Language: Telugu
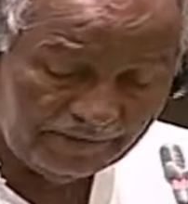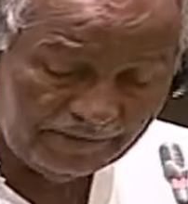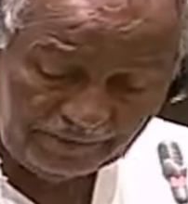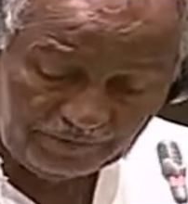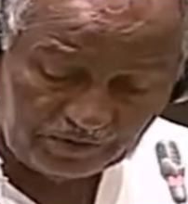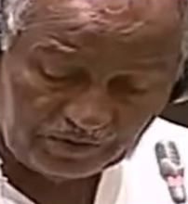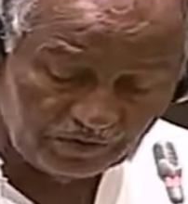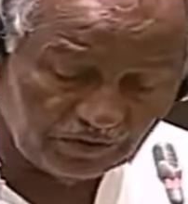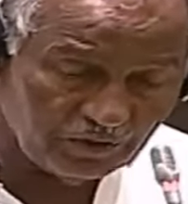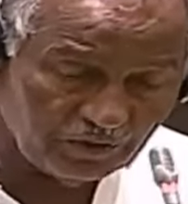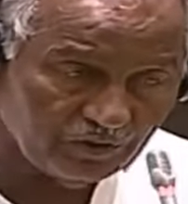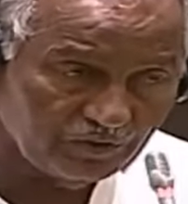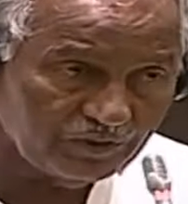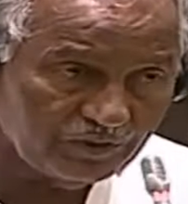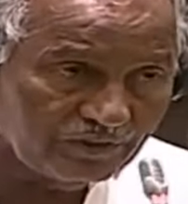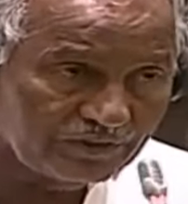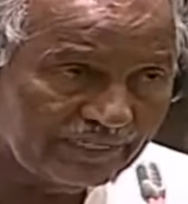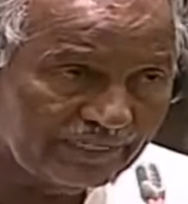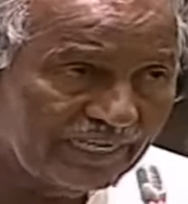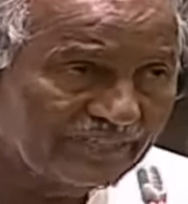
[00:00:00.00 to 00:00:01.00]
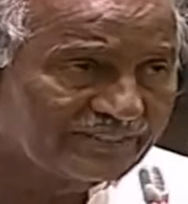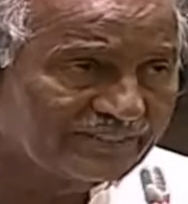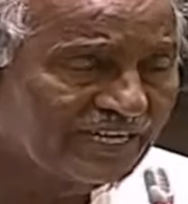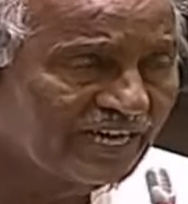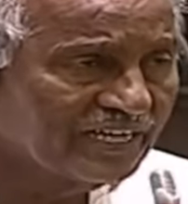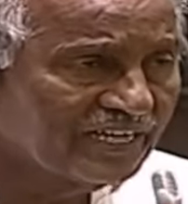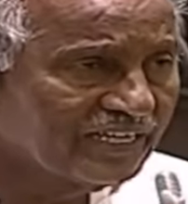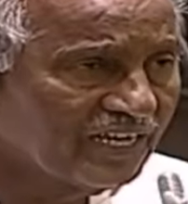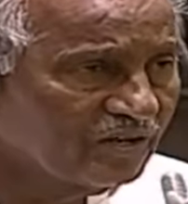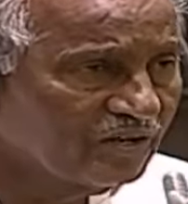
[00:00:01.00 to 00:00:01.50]
ఇప్పుడు
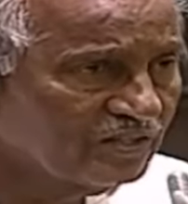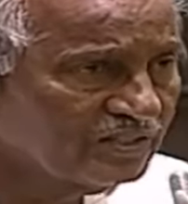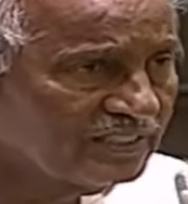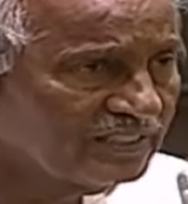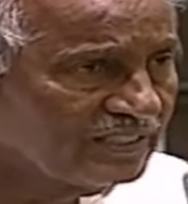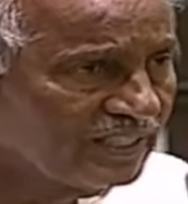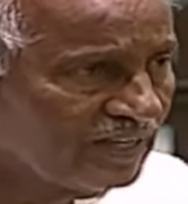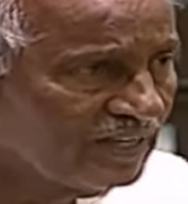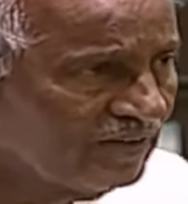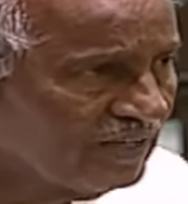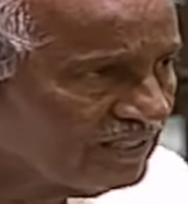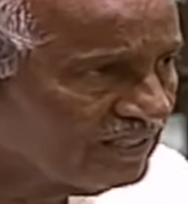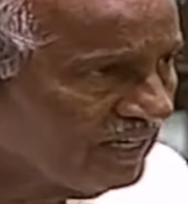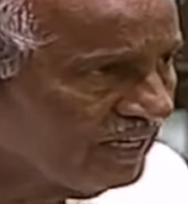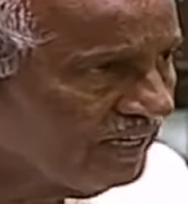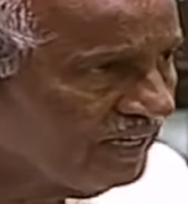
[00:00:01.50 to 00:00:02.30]
కేసీఆర్ గారు వచ్చిన తర్వాత